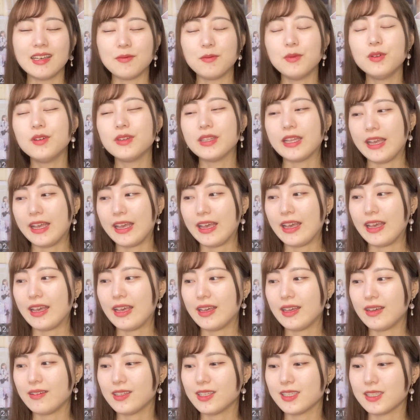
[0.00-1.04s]
もうね、
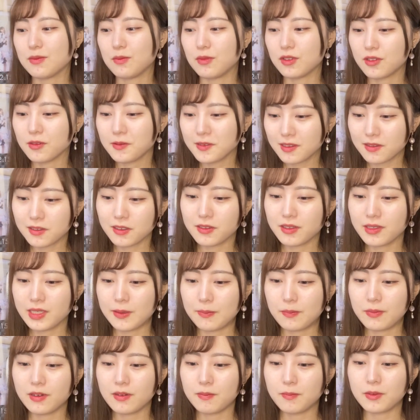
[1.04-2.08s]
私もともと
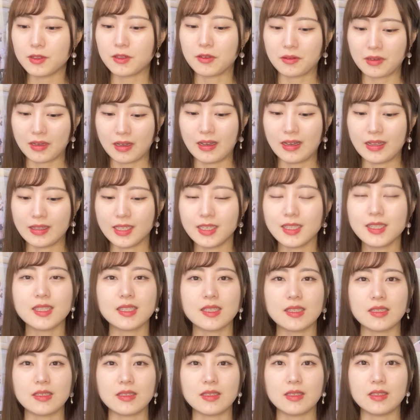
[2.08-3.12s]
ヒップホップとか
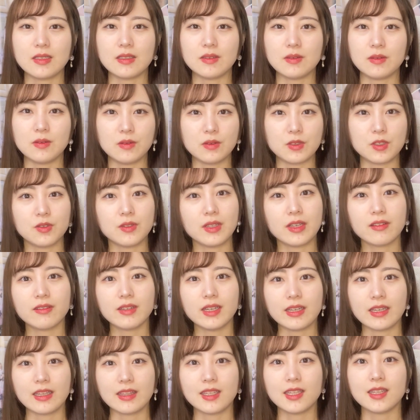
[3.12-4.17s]
ダンスを10年ぐ
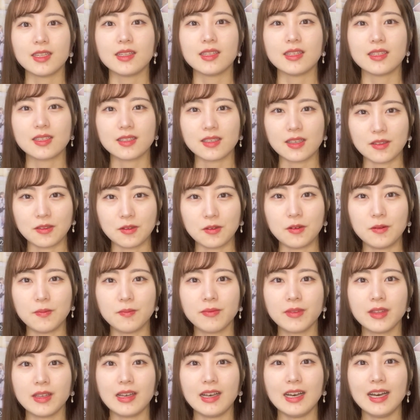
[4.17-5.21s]
らいやってたんですけど、
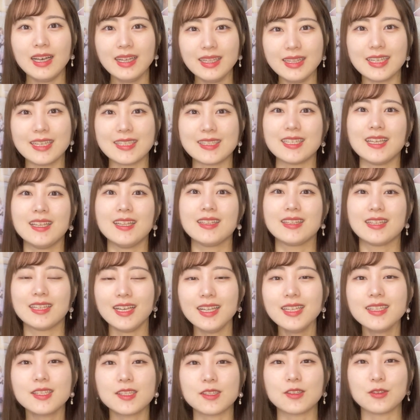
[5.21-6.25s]
アンナちゃん
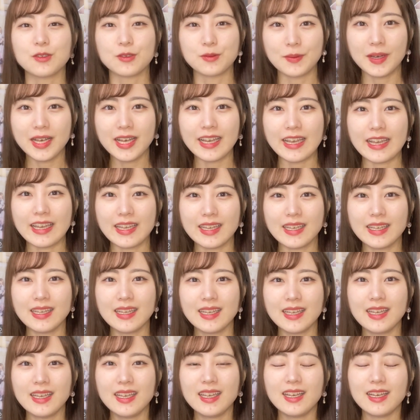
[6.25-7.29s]
ダンスうまい。
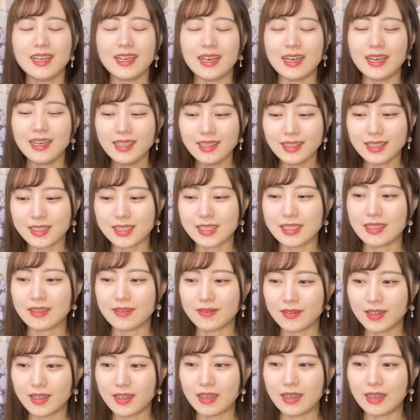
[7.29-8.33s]
アンナちゃ
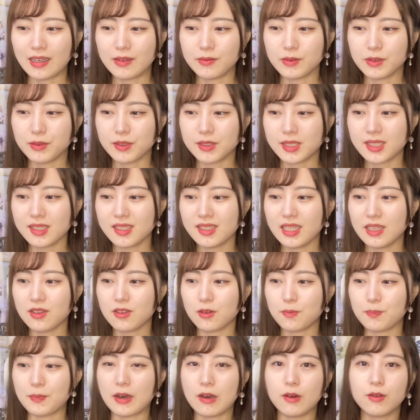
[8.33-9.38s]
んは、もう普通に
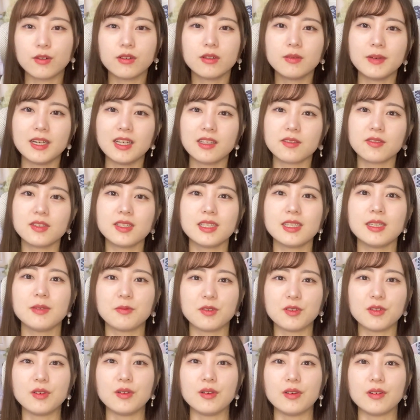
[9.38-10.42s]
こうパフォーマーとして
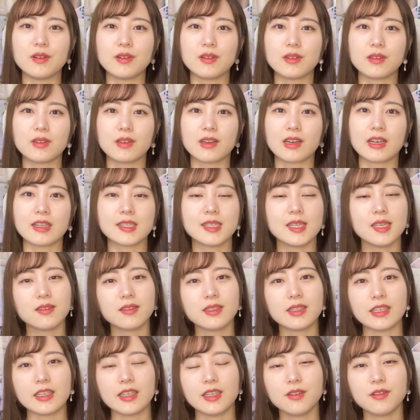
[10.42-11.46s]
も活
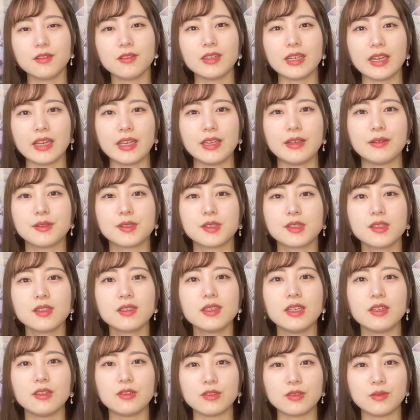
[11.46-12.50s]
躍できるぐらい普
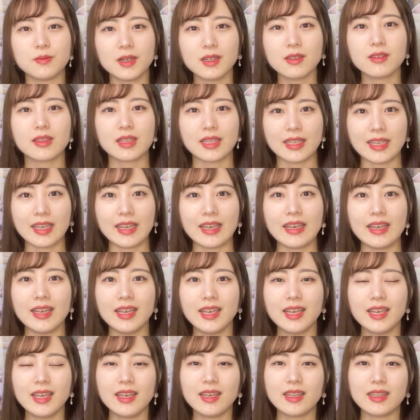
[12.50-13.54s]
通にうまくて、
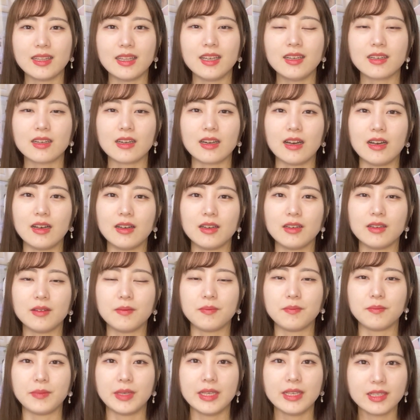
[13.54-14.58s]
なん
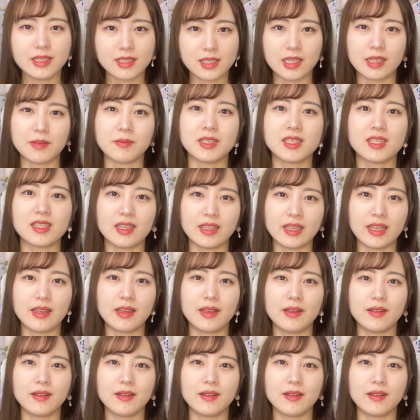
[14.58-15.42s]
か見入っちゃいましたね。